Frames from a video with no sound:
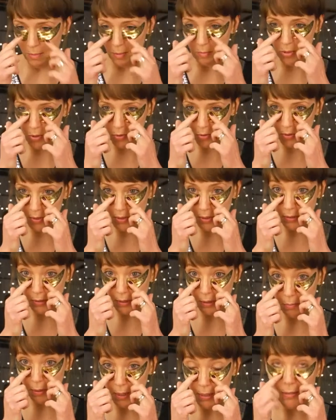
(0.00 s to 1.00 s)
même ce côté
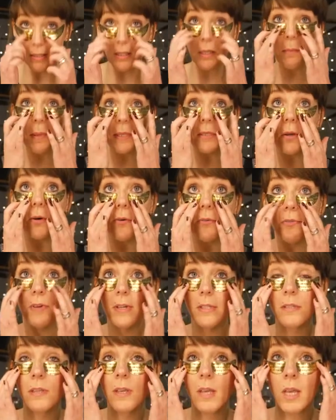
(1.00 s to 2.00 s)
très pratique parce qu'en
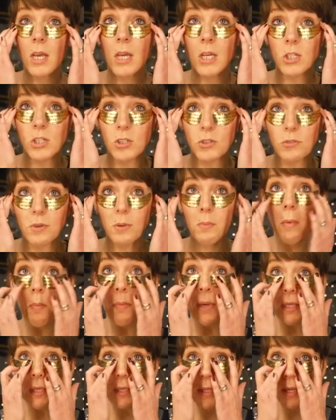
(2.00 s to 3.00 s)
fait, je vais me
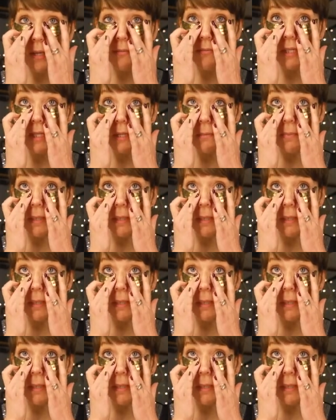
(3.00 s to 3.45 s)
maquiller avec les